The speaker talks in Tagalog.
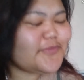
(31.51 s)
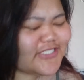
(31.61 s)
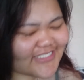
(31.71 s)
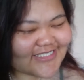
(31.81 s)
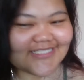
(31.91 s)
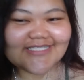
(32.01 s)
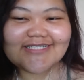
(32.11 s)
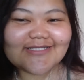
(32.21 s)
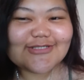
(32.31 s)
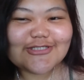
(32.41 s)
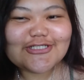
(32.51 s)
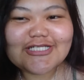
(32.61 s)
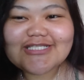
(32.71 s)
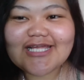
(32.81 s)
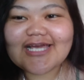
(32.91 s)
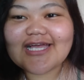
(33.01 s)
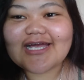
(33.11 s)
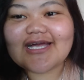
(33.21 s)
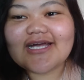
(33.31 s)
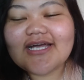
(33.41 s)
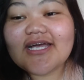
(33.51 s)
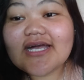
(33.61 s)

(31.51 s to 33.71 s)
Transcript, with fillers: Pretty early talaga.